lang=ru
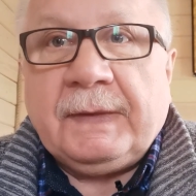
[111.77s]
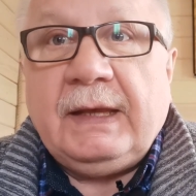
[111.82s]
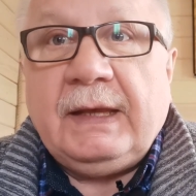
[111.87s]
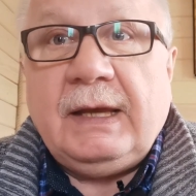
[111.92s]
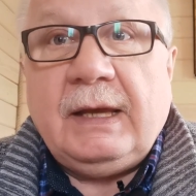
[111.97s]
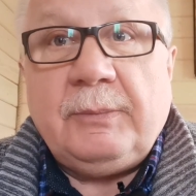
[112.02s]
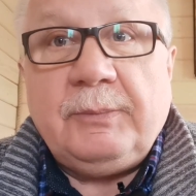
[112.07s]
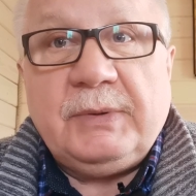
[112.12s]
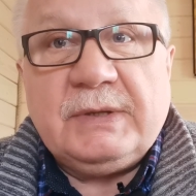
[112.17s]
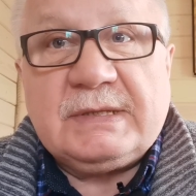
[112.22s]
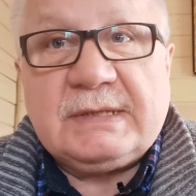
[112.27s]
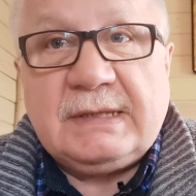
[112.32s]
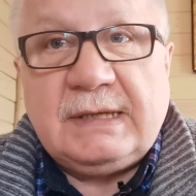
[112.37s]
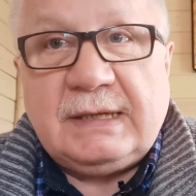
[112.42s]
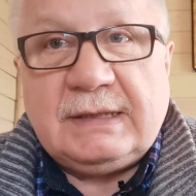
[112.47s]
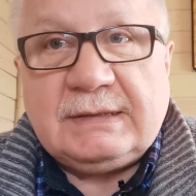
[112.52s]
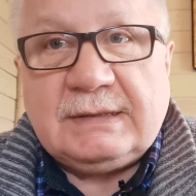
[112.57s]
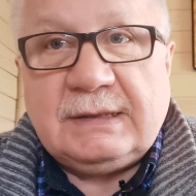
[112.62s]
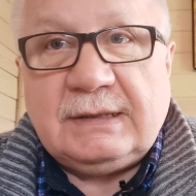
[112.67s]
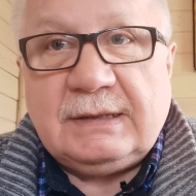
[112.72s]
И
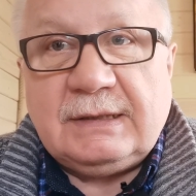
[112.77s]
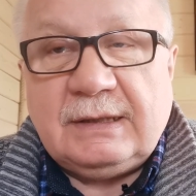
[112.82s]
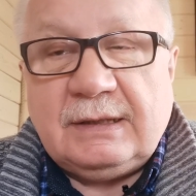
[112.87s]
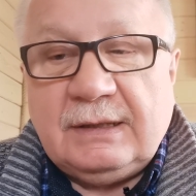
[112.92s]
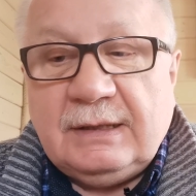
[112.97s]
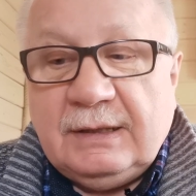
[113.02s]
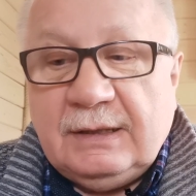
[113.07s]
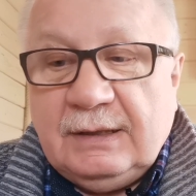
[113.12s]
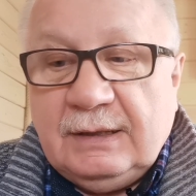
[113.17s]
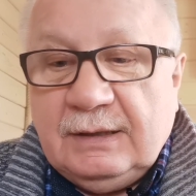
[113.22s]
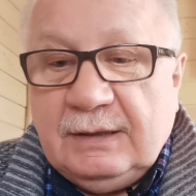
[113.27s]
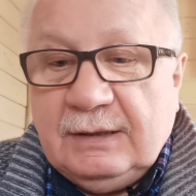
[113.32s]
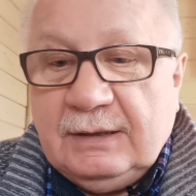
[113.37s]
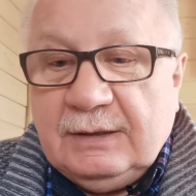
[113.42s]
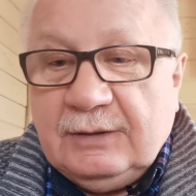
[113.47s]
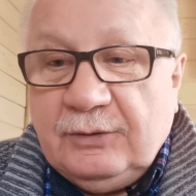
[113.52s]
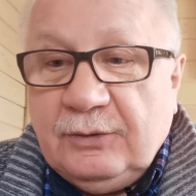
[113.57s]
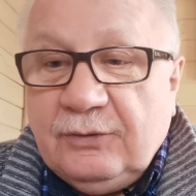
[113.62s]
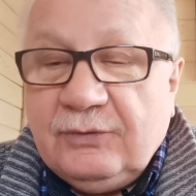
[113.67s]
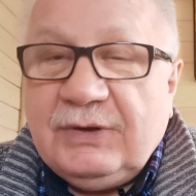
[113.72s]
обязательно –
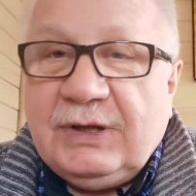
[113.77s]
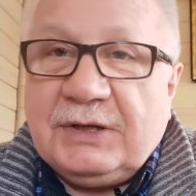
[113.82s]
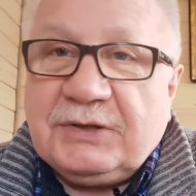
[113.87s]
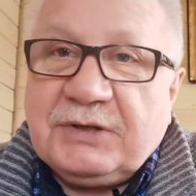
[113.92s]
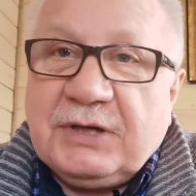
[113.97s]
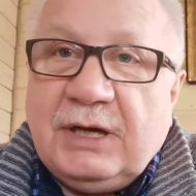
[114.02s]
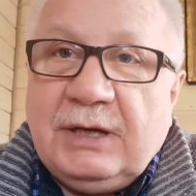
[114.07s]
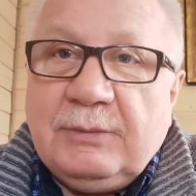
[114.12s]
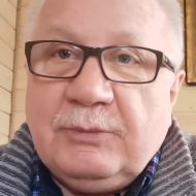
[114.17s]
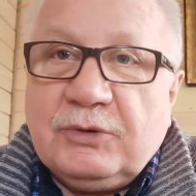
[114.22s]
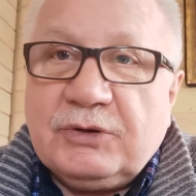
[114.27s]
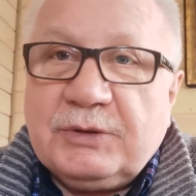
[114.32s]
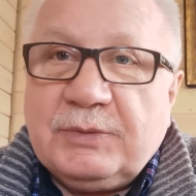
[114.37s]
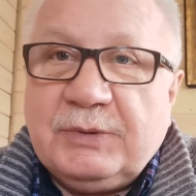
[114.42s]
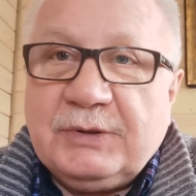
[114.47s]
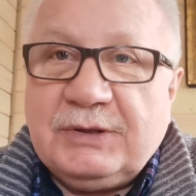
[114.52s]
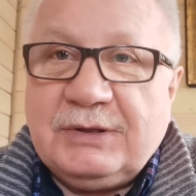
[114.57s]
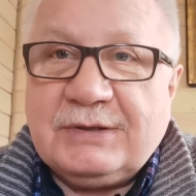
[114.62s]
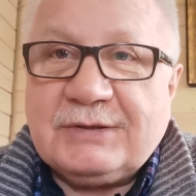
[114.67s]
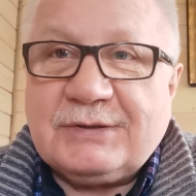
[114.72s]
ну, вначале, может
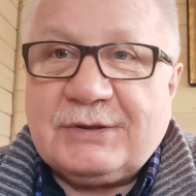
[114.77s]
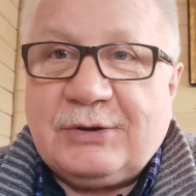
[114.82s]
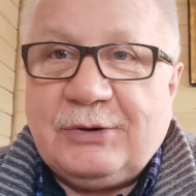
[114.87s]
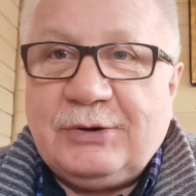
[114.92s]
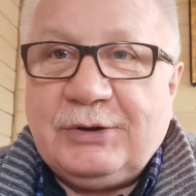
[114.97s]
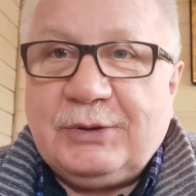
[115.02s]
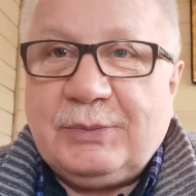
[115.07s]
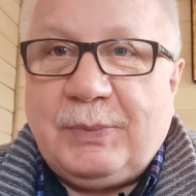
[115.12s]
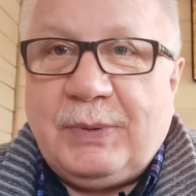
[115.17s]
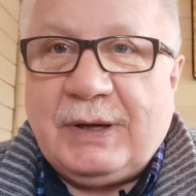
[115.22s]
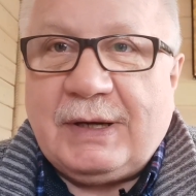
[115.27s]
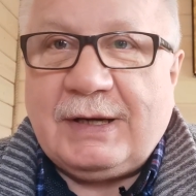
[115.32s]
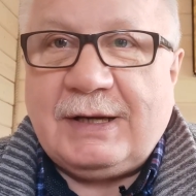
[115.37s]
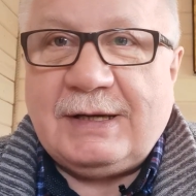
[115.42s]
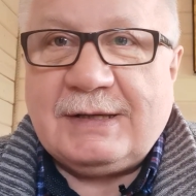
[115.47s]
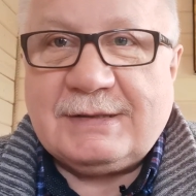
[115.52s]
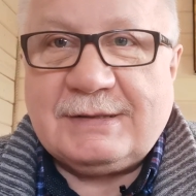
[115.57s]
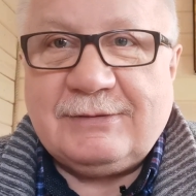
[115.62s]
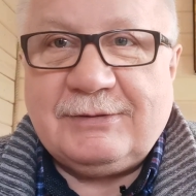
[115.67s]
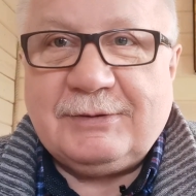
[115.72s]
быть, не стоит
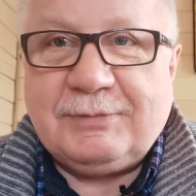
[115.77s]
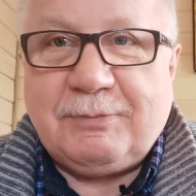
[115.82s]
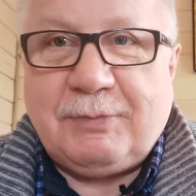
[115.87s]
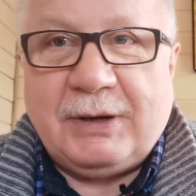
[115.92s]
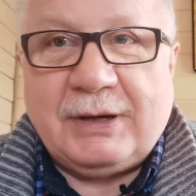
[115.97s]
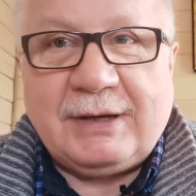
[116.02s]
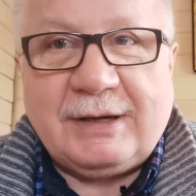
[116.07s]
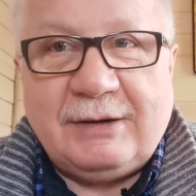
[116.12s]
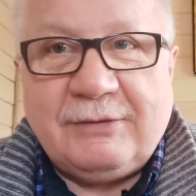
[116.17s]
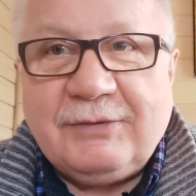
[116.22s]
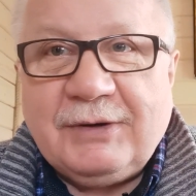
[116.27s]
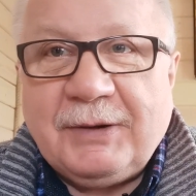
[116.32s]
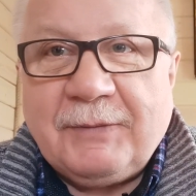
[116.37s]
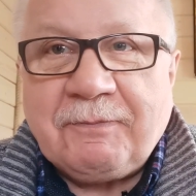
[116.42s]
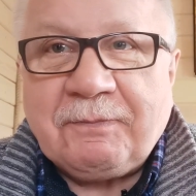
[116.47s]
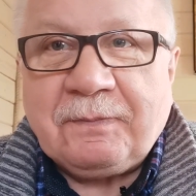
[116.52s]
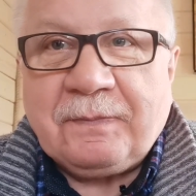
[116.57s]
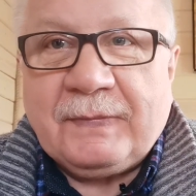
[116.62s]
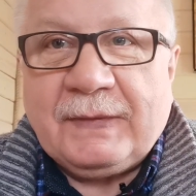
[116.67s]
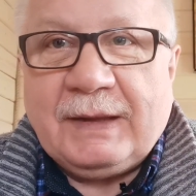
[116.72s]
показывать, пока вы
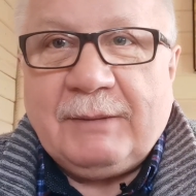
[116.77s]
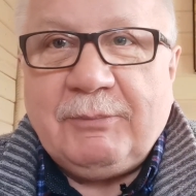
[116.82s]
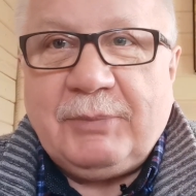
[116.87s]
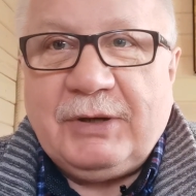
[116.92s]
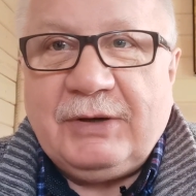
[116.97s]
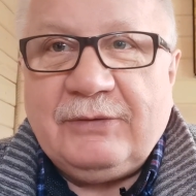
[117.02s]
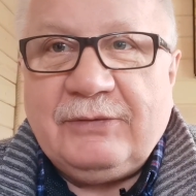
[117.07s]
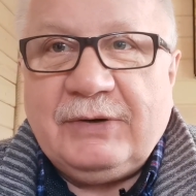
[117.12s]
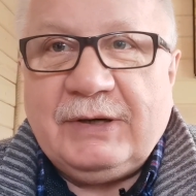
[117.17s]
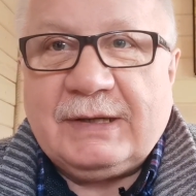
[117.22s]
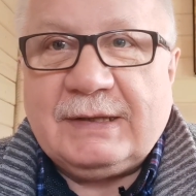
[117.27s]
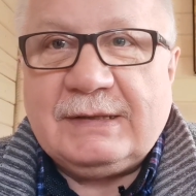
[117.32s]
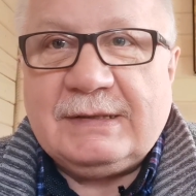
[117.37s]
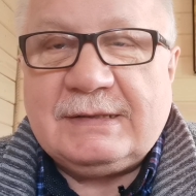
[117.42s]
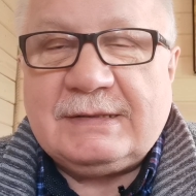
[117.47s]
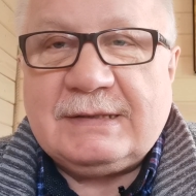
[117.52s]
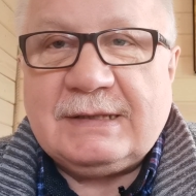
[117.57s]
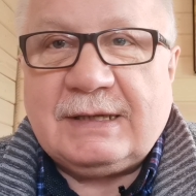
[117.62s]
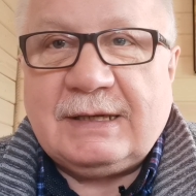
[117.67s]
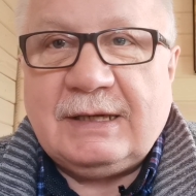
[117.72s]

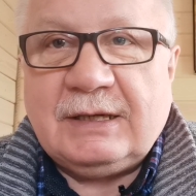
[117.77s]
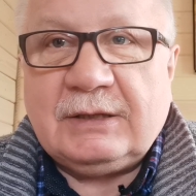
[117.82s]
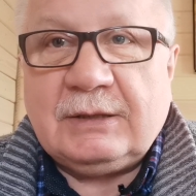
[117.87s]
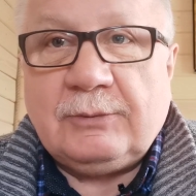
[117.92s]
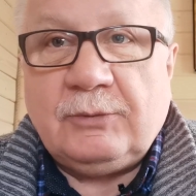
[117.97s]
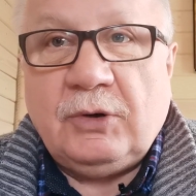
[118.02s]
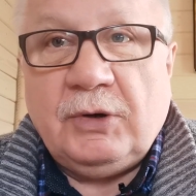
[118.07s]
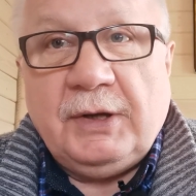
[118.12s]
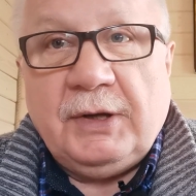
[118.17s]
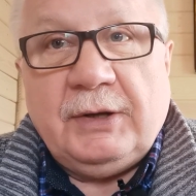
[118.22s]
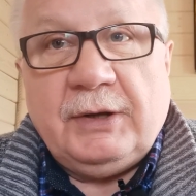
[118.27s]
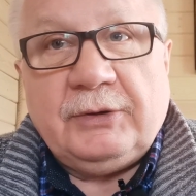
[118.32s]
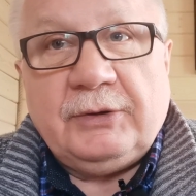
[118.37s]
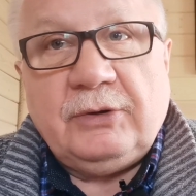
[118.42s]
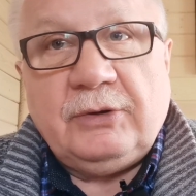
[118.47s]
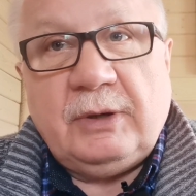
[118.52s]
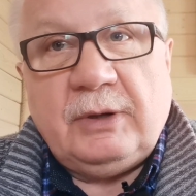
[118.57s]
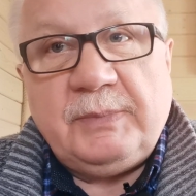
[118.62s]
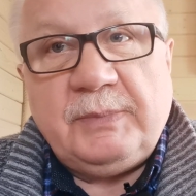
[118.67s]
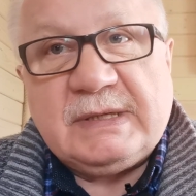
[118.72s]
привыкнете к этому,
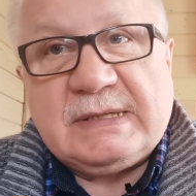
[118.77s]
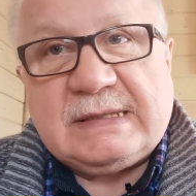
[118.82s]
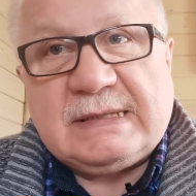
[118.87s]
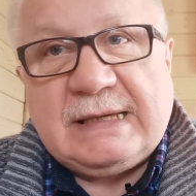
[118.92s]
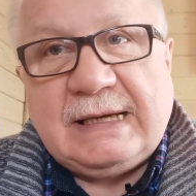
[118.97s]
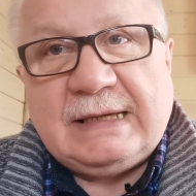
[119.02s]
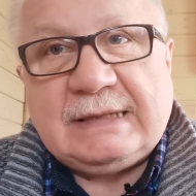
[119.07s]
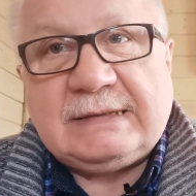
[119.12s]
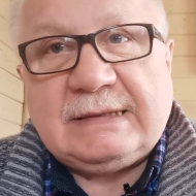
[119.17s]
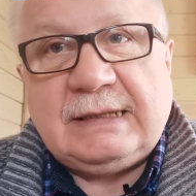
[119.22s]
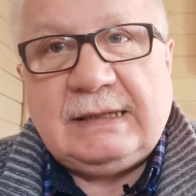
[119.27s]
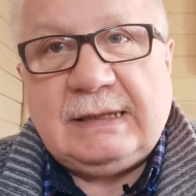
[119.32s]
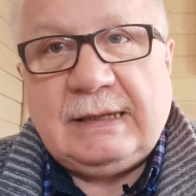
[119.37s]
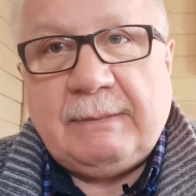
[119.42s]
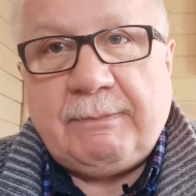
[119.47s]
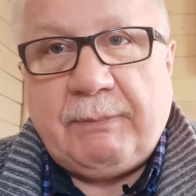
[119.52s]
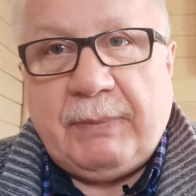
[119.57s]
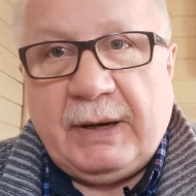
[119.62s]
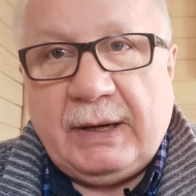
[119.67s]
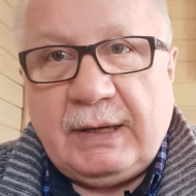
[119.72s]
но
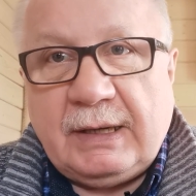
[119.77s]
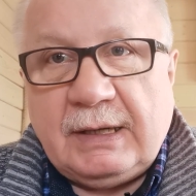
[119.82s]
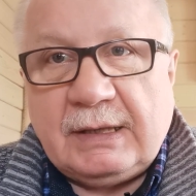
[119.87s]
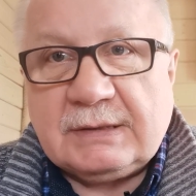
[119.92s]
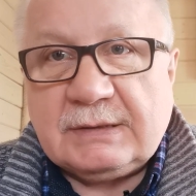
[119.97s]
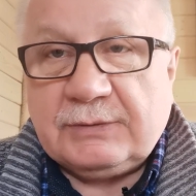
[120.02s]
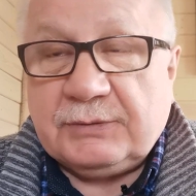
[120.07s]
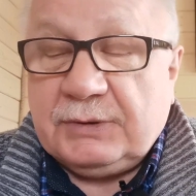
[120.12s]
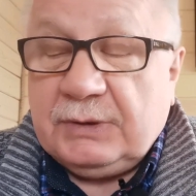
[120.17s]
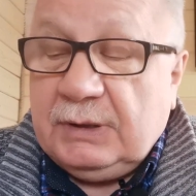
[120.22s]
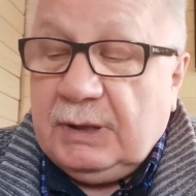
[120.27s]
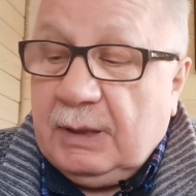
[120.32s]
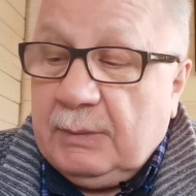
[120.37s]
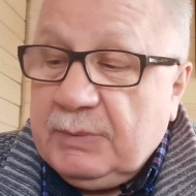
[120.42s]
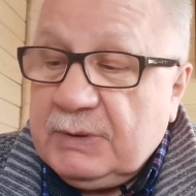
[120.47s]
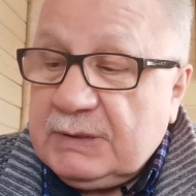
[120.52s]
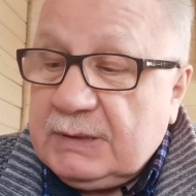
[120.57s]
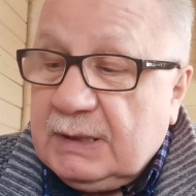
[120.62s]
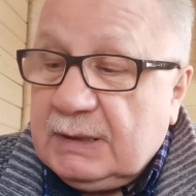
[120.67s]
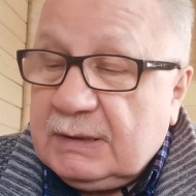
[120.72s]
обязательно показывать. Не
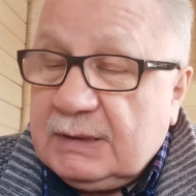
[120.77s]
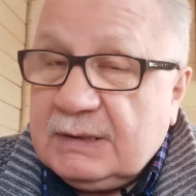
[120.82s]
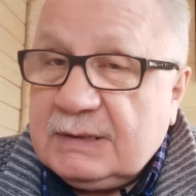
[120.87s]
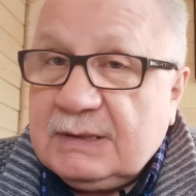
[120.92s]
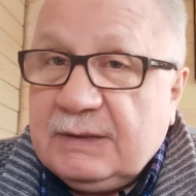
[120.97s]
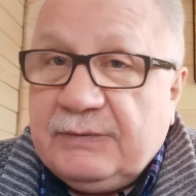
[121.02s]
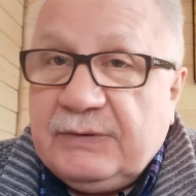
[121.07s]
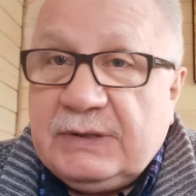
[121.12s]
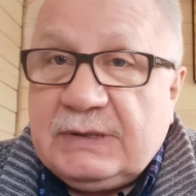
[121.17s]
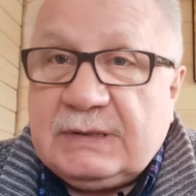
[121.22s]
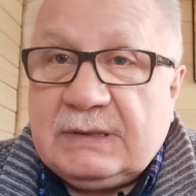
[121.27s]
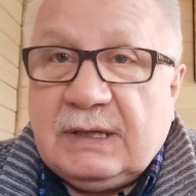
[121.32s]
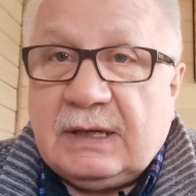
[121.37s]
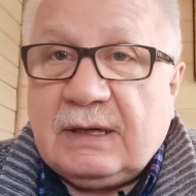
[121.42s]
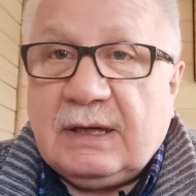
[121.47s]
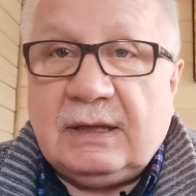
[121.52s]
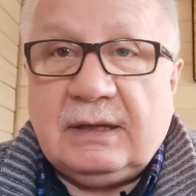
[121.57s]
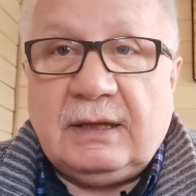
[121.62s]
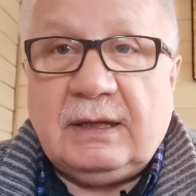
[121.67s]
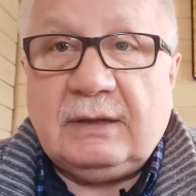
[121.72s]
обязательно завести
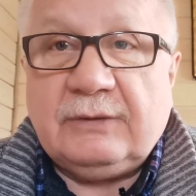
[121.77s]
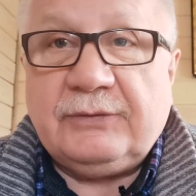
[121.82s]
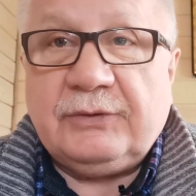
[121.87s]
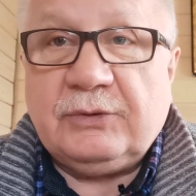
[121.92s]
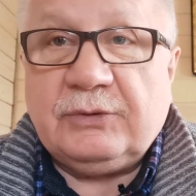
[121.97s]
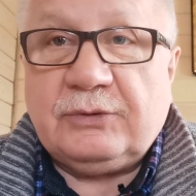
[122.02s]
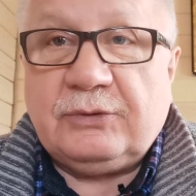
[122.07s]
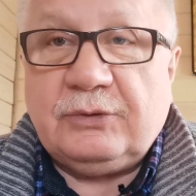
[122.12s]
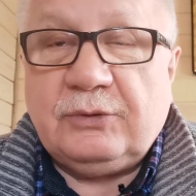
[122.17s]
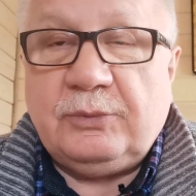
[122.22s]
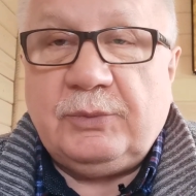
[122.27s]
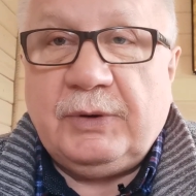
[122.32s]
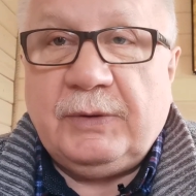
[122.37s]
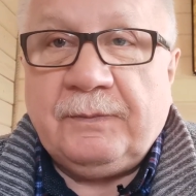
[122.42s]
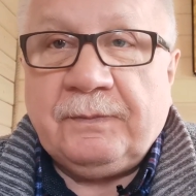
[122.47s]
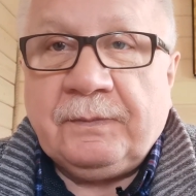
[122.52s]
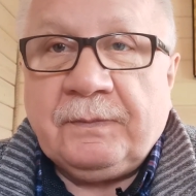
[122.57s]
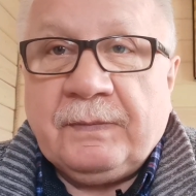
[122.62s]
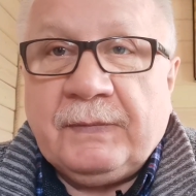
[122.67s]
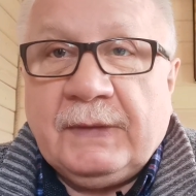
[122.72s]
канал в Ютубе.